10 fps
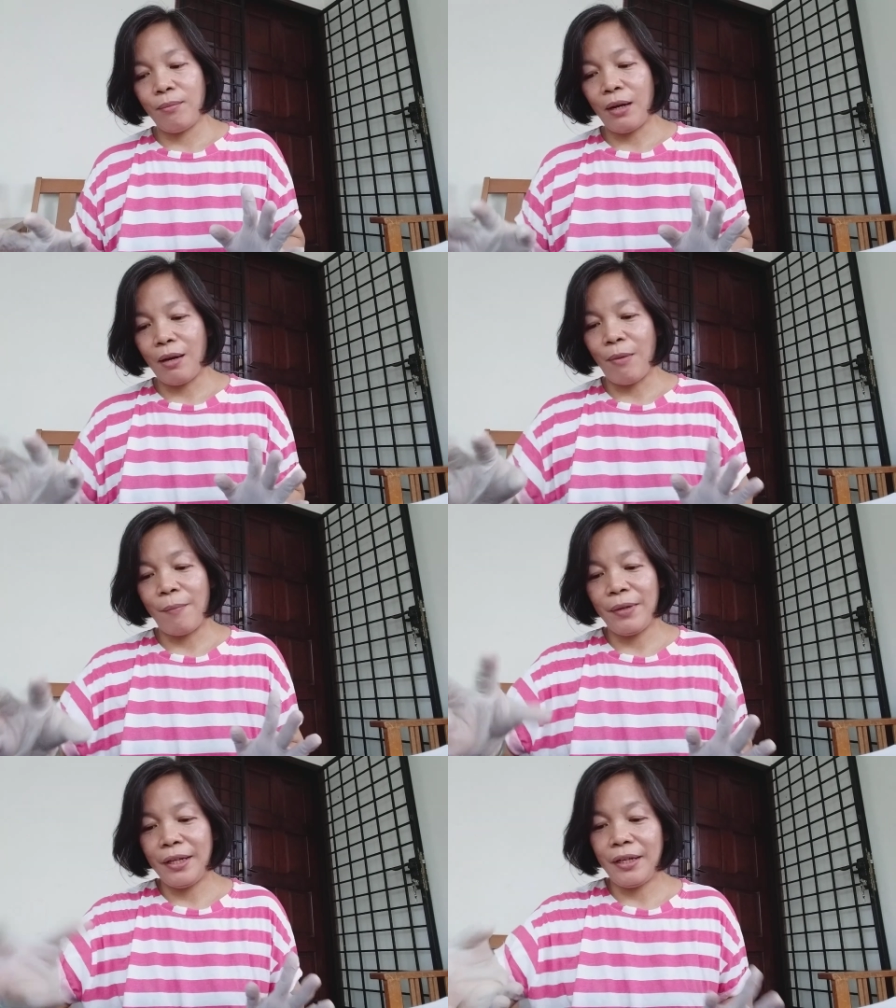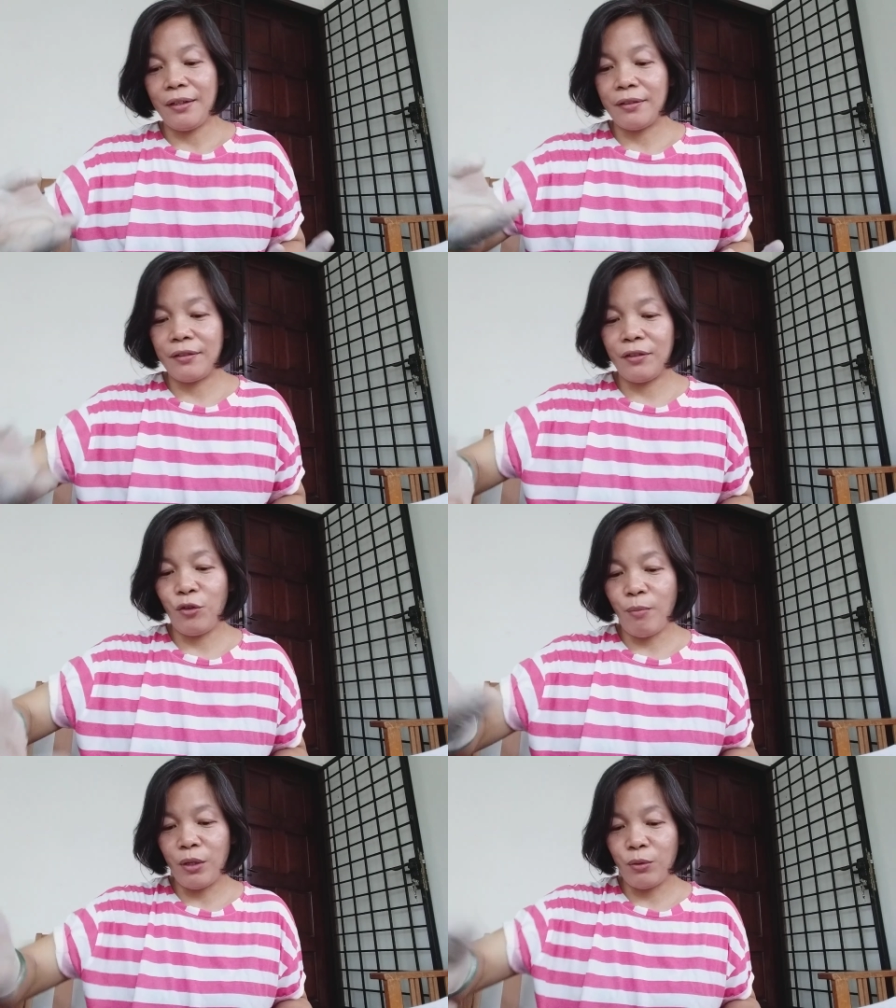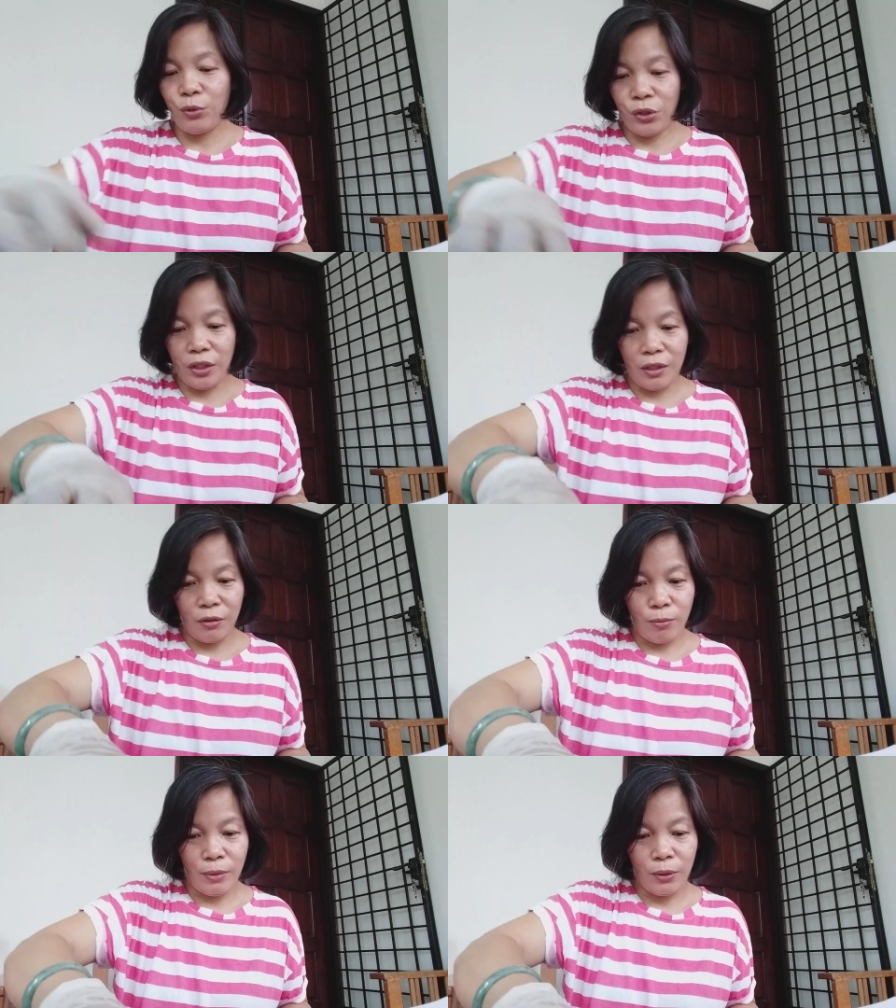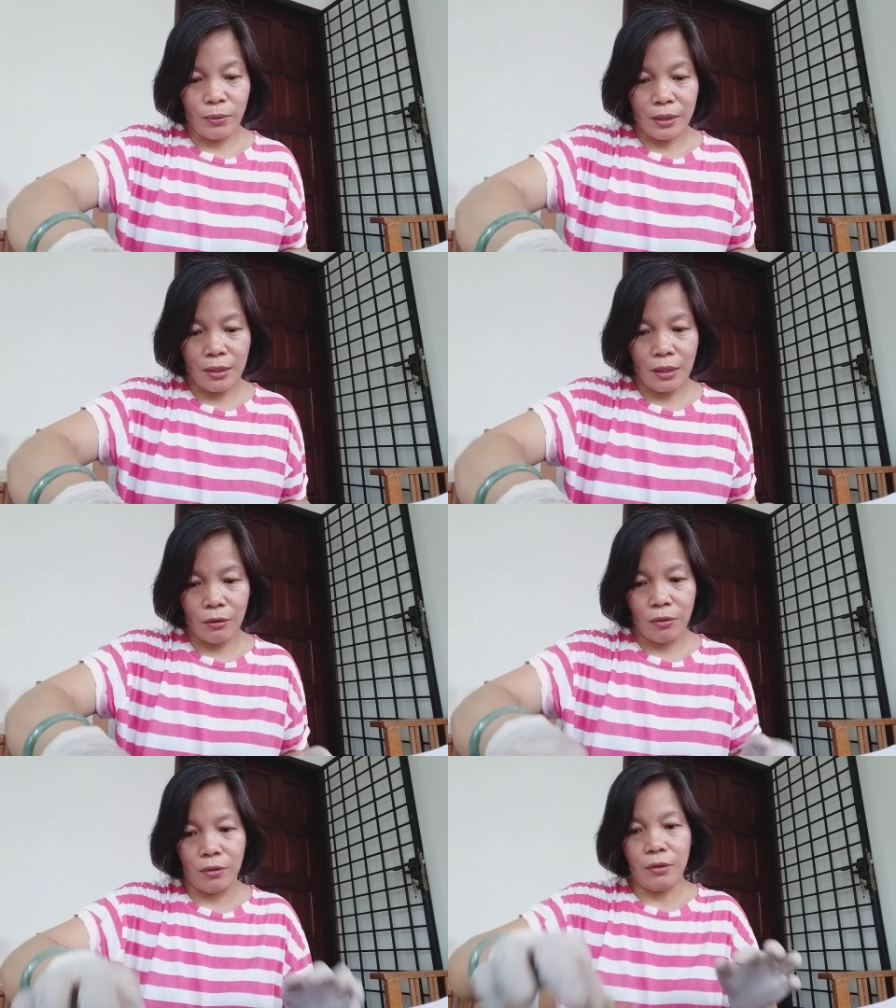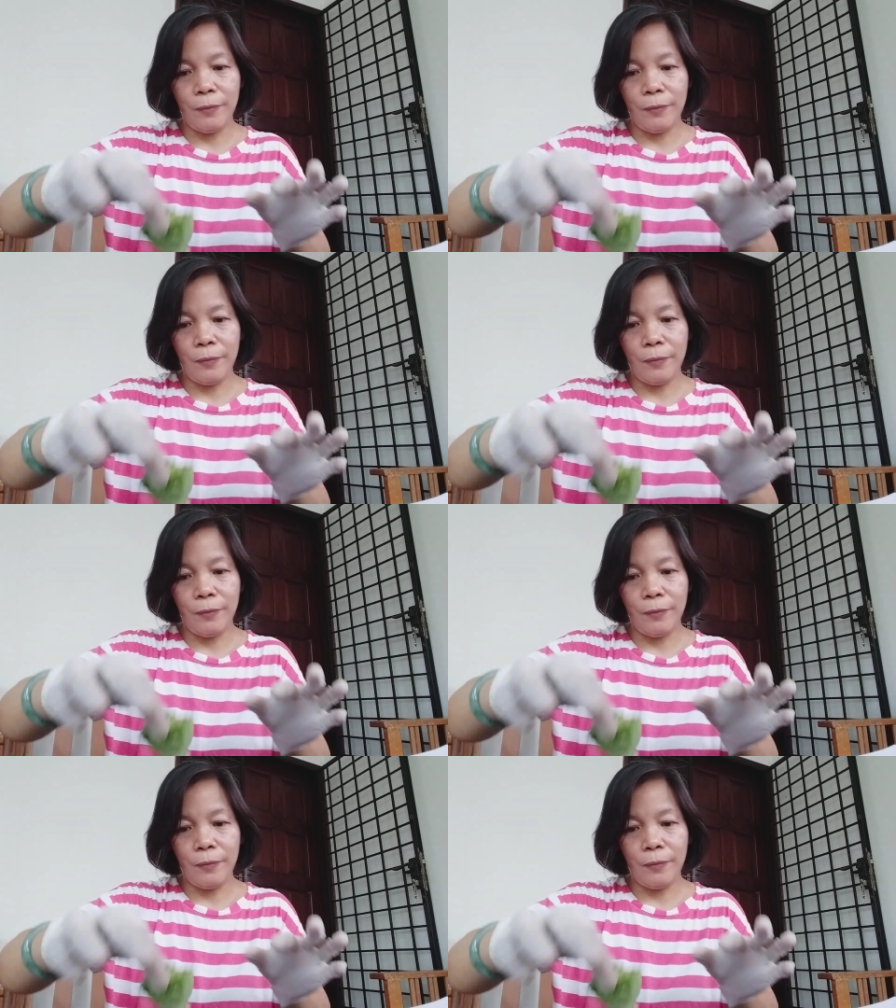Baka mamaya lumago siya ng lumago. Kasi ito oh.